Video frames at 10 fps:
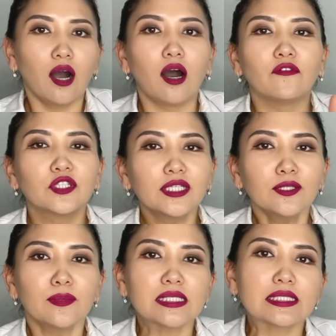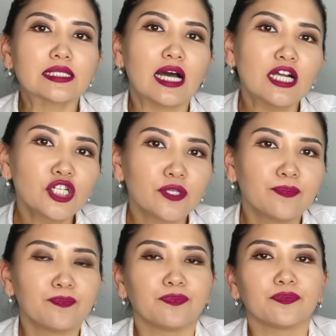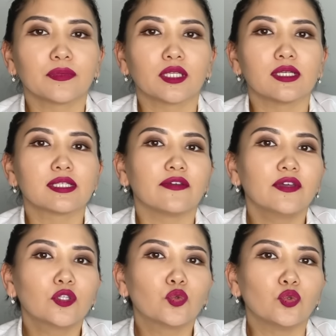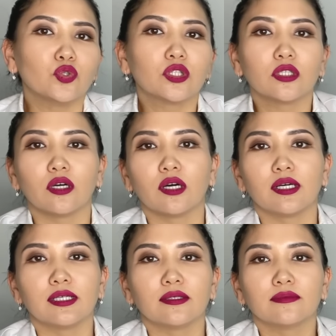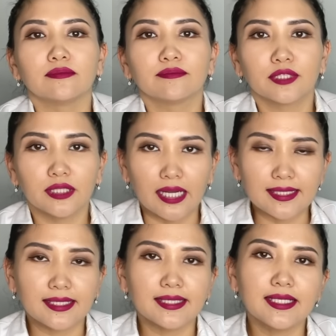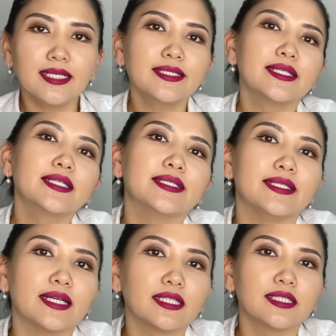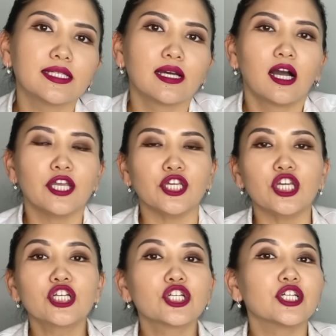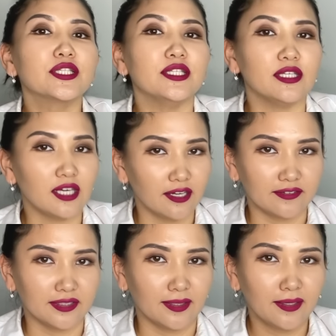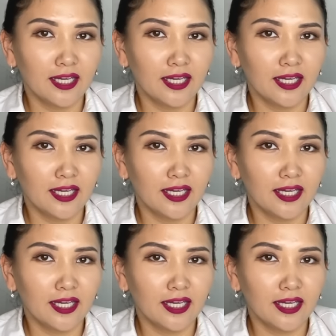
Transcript: А вот этот массаж советует а, китайский целитель делать ежедневно,